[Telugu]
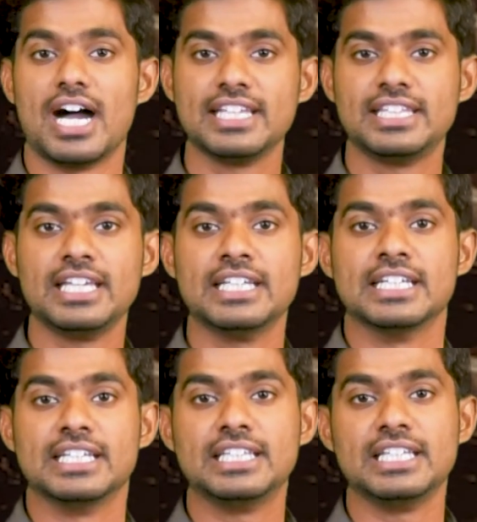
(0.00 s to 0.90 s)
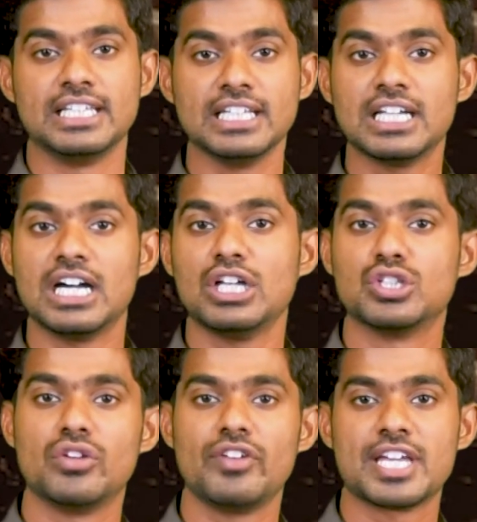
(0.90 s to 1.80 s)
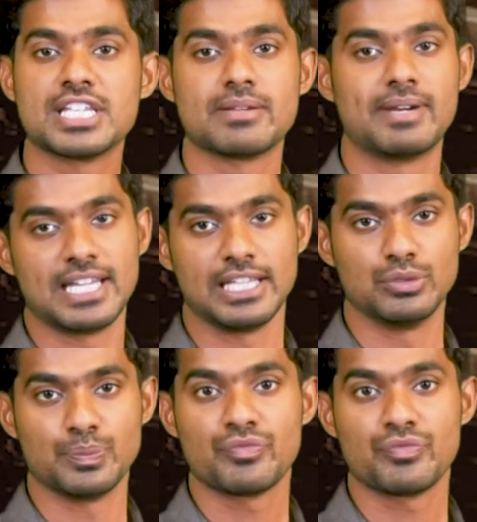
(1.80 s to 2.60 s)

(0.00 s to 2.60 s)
అయితే ఇది ఇంకా ధృవీకరించబడలేదు